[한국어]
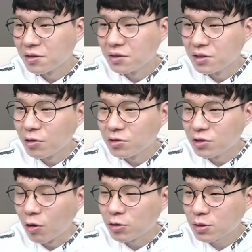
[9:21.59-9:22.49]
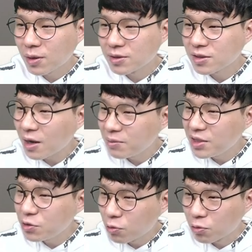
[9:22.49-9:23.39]
이거는
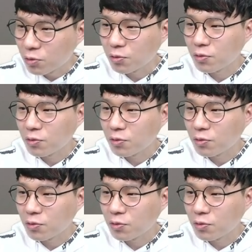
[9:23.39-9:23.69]
0.32 정도.